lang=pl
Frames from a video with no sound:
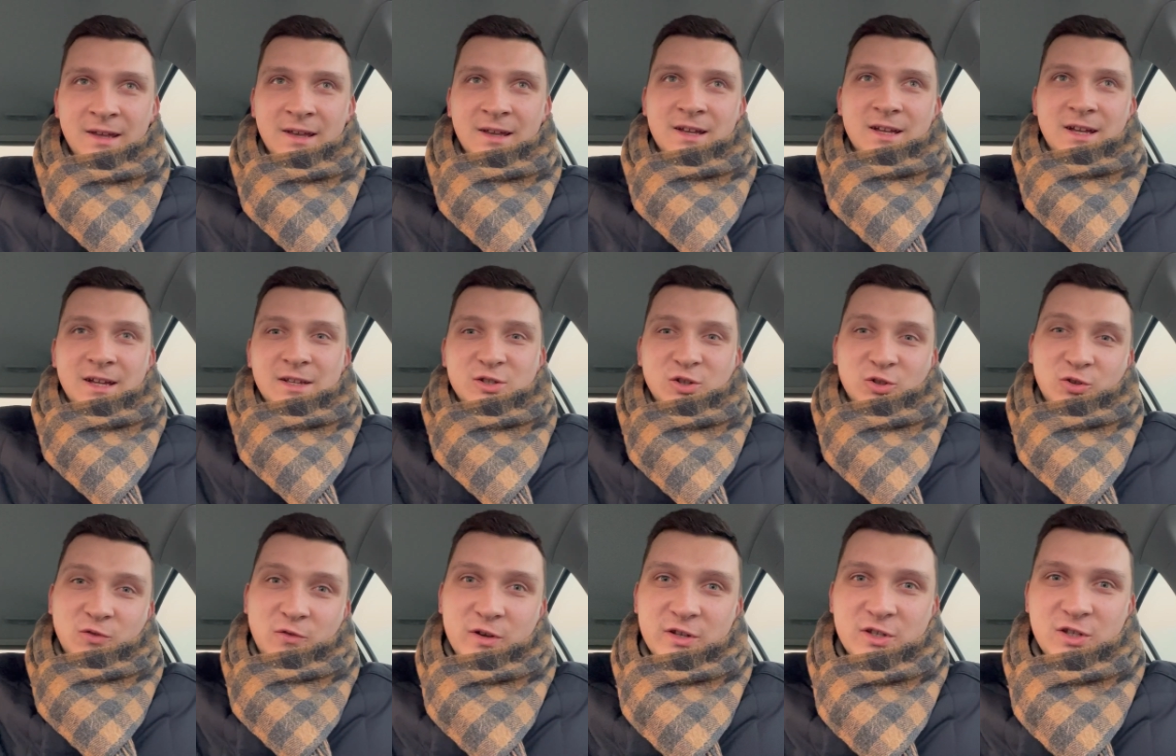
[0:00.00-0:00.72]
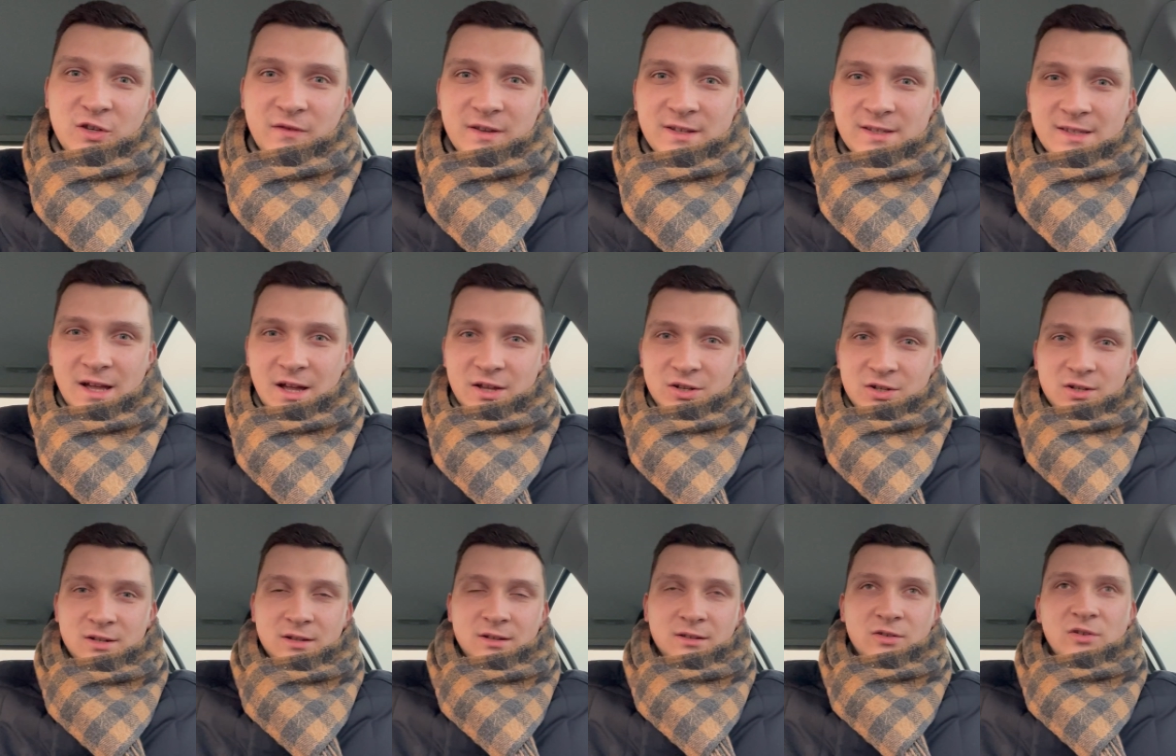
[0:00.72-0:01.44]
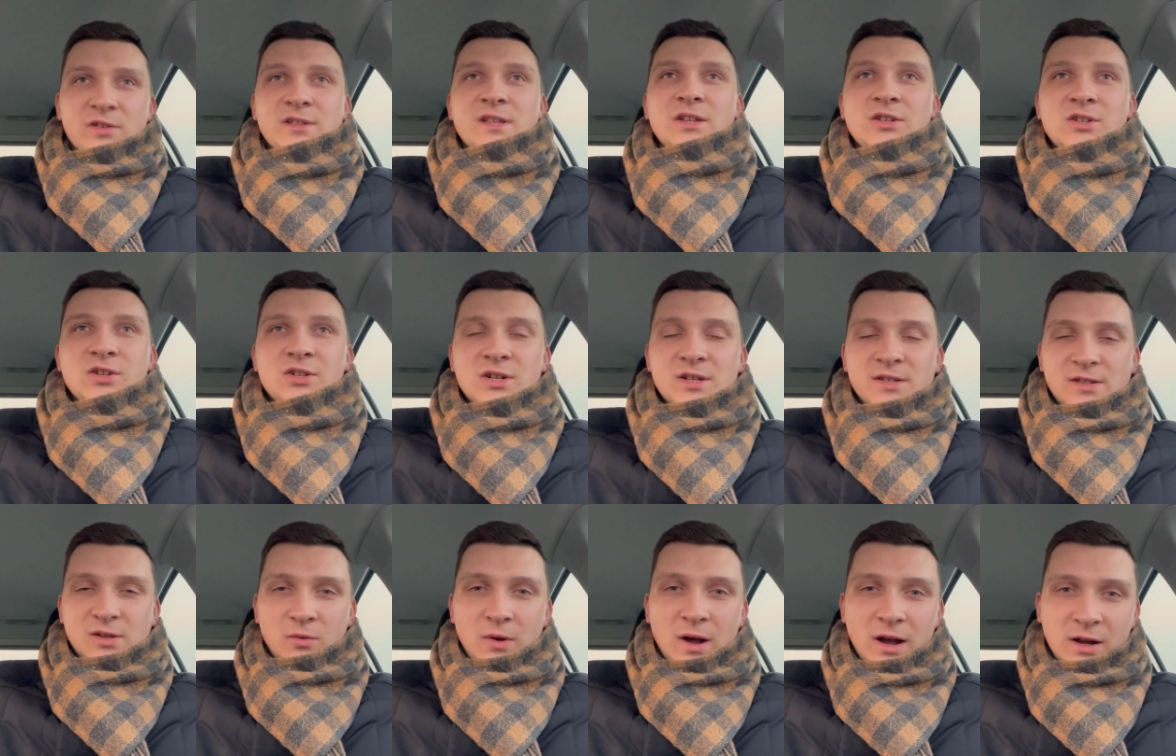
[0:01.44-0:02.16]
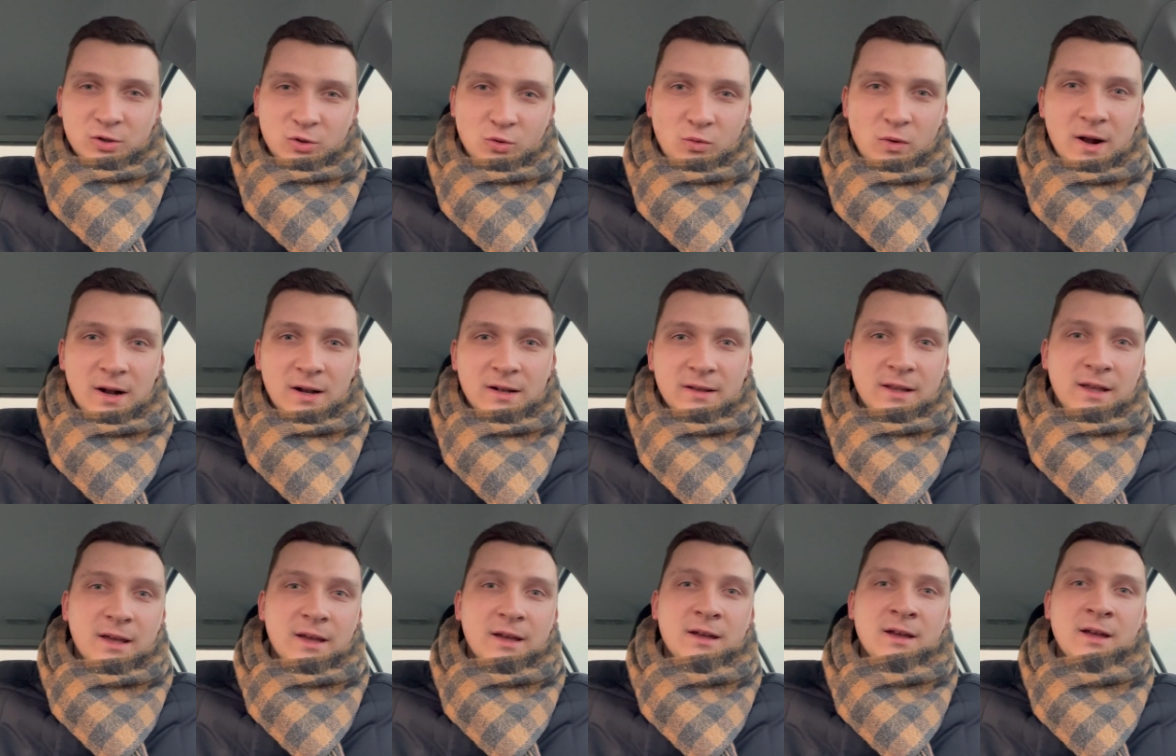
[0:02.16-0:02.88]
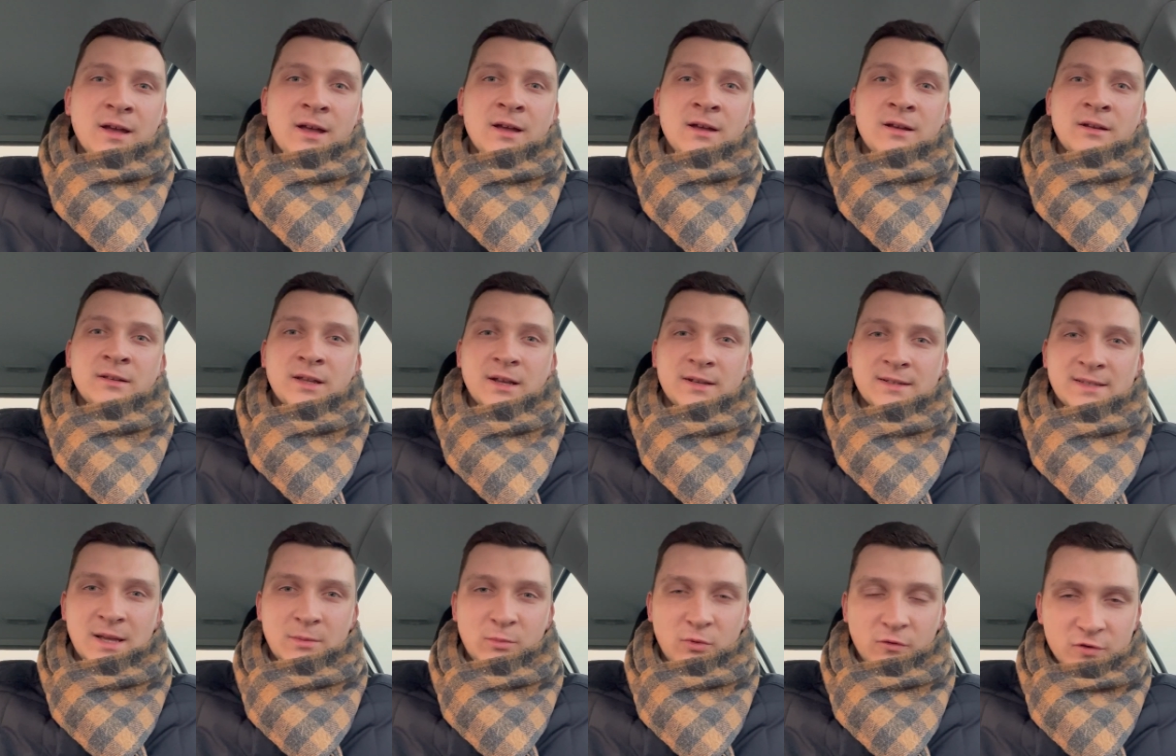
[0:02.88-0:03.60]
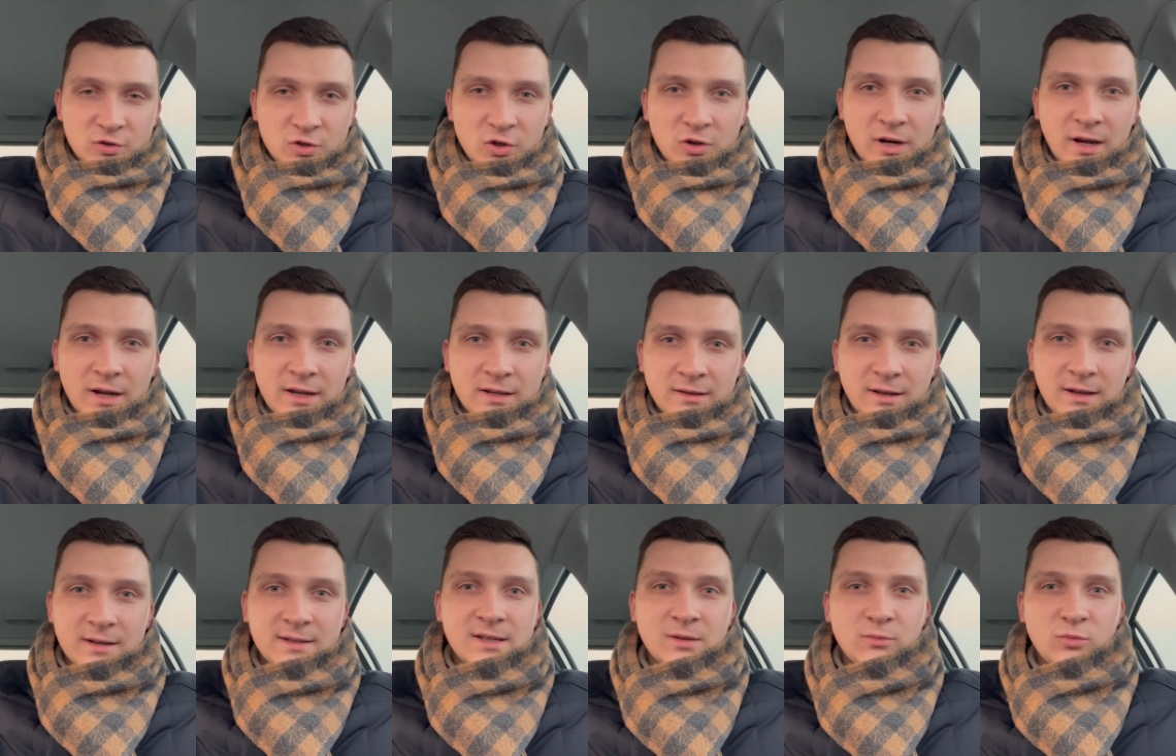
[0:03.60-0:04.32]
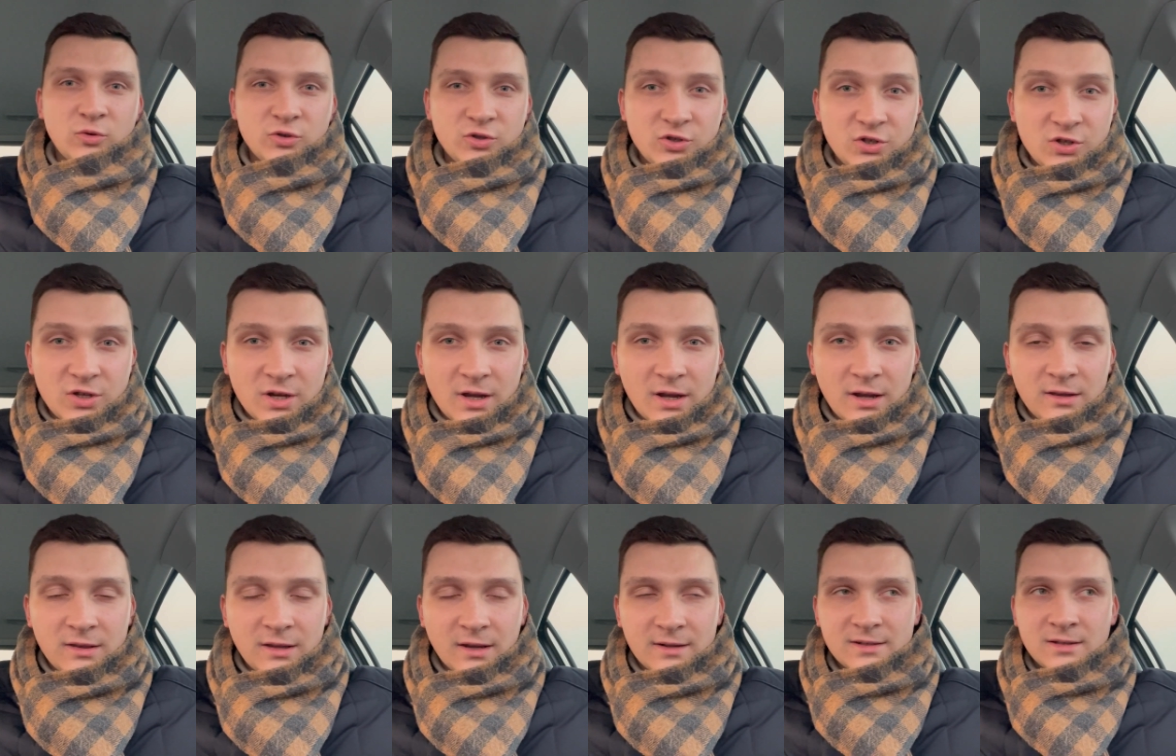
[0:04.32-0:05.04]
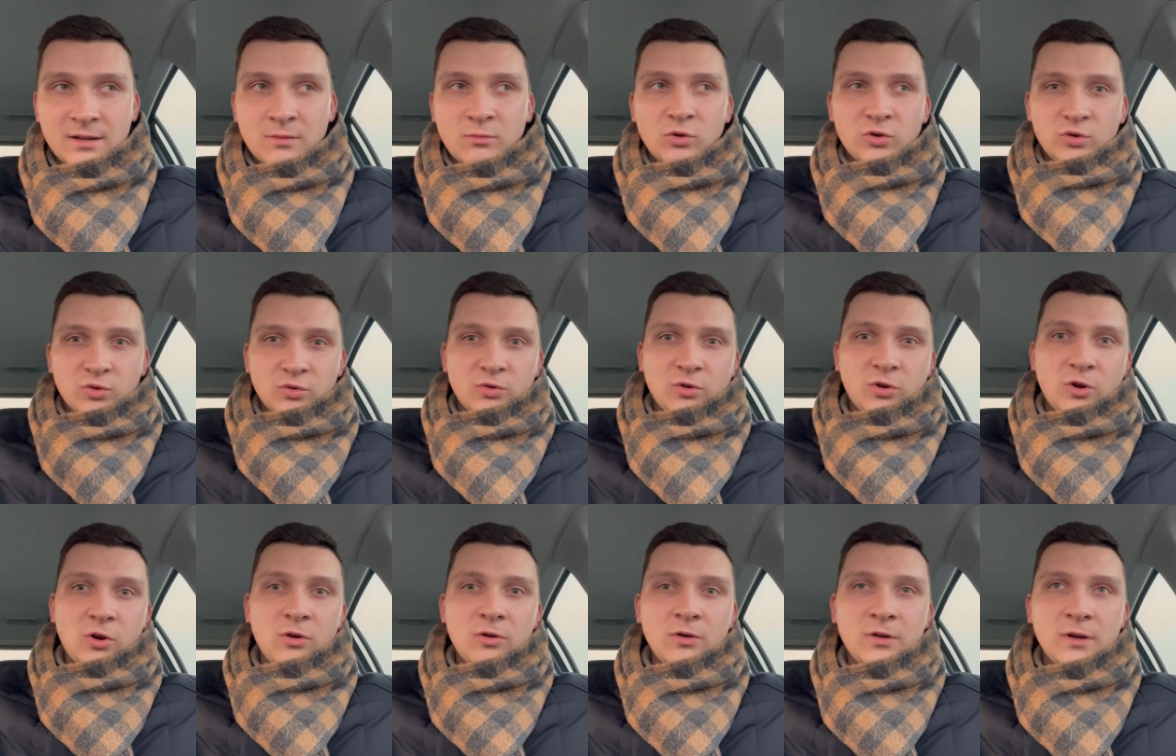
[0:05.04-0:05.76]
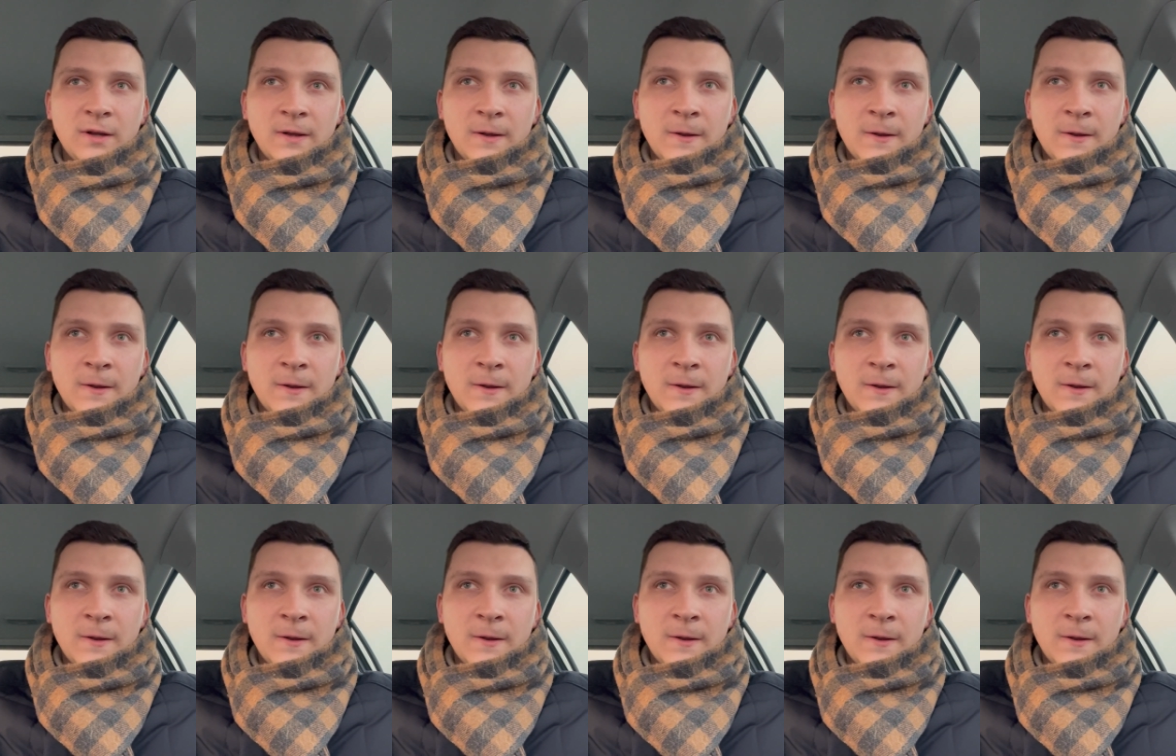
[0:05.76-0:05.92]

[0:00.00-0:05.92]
E, co to właściwie znaczy? To znaczy, że są aktualne tak samo wczoraj, tak samo dzisiaj, tak samo jutro,